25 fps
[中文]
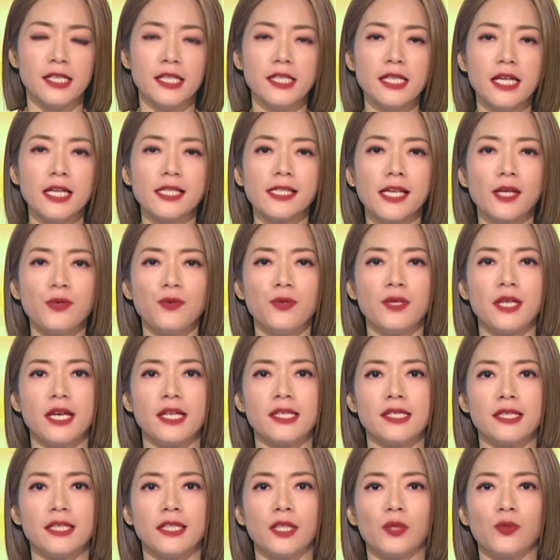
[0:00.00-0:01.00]
今年参与
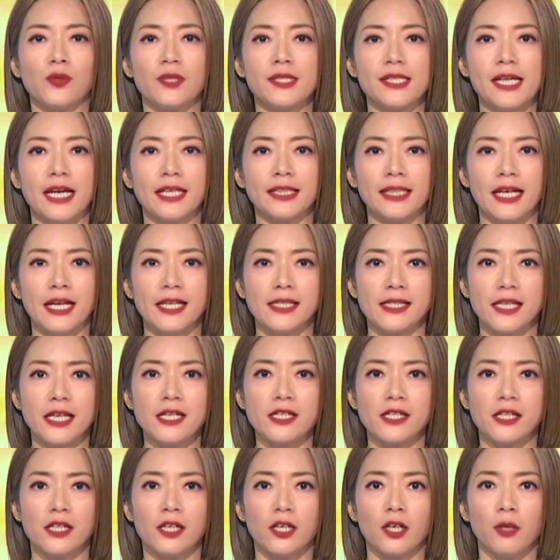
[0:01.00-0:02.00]
演习的国家达
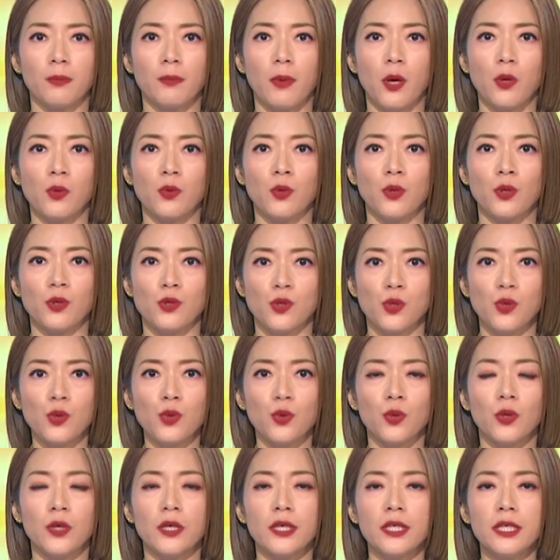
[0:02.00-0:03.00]
三十个，包括
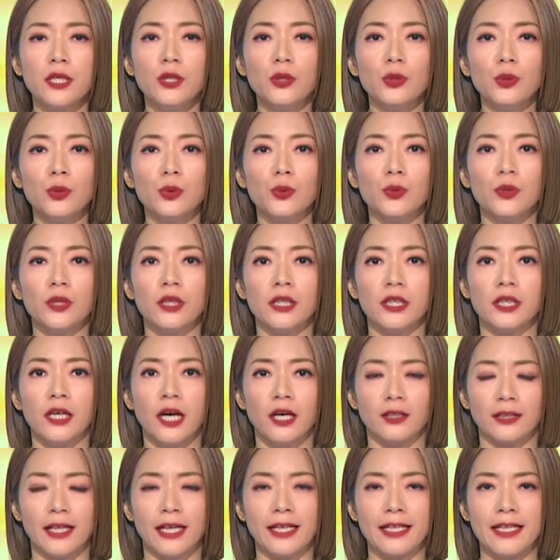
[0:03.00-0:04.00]
中国、印度和
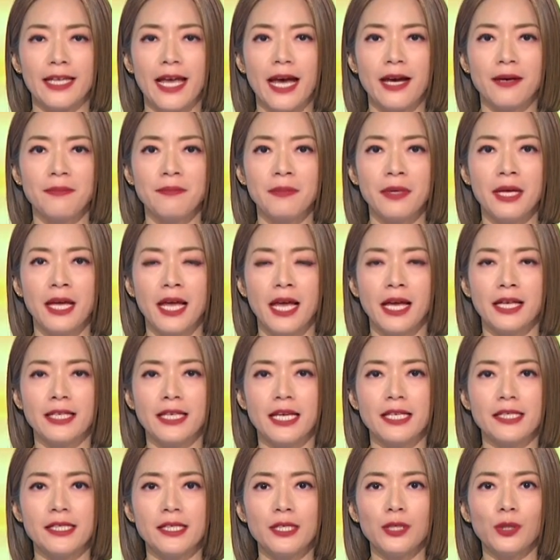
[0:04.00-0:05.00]
澳大利亚。
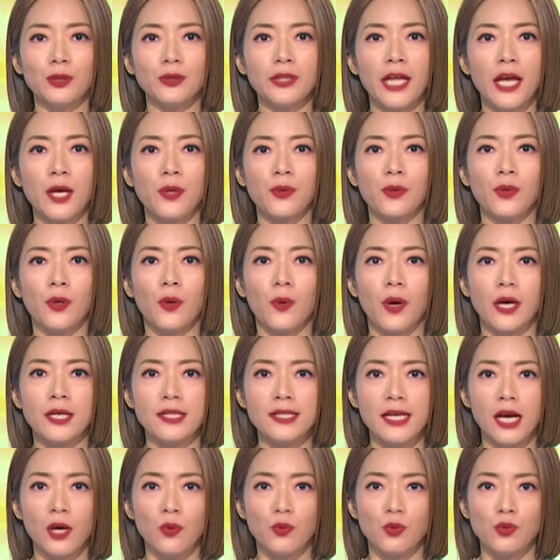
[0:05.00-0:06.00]
演习由泰国
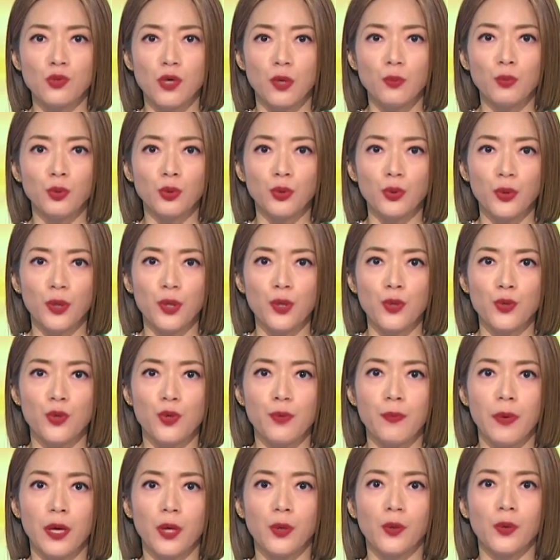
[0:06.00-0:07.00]
皇家武装部队
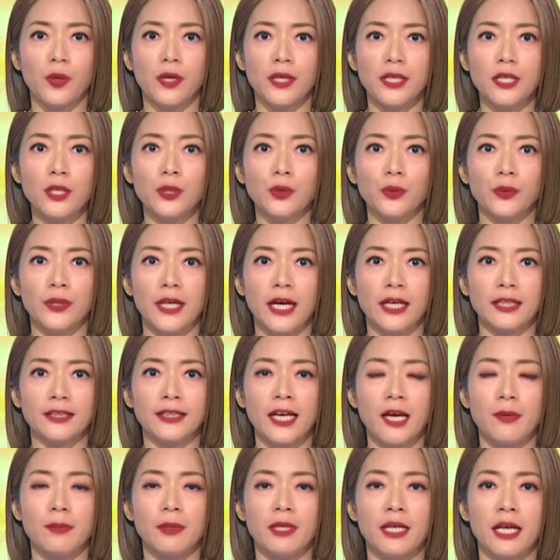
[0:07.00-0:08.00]
与美国印度洋
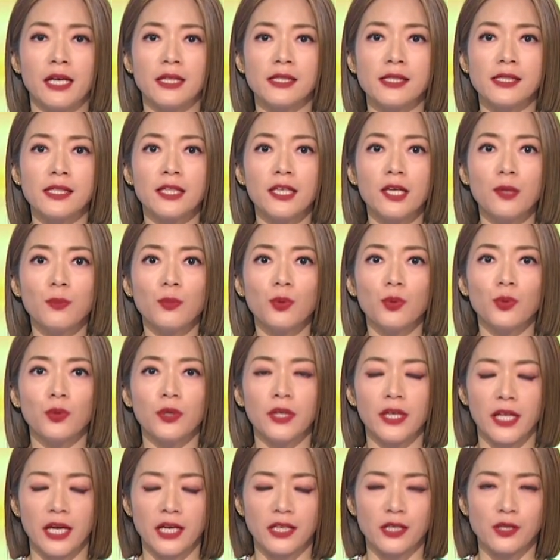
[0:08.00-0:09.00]
太平洋司令
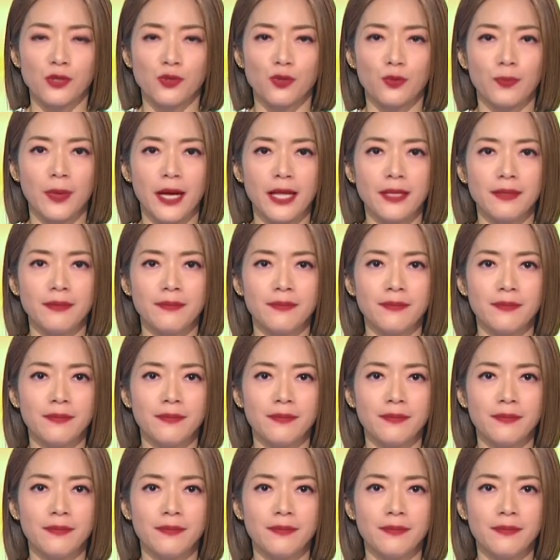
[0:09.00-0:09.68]
部联合主办。